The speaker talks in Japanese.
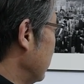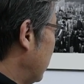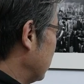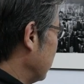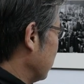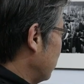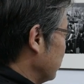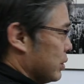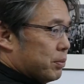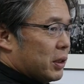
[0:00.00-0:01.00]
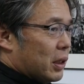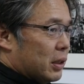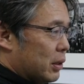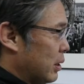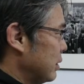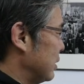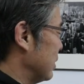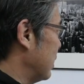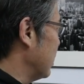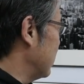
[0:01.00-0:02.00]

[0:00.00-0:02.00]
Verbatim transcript: 旗の行進みたいなシーンがあっ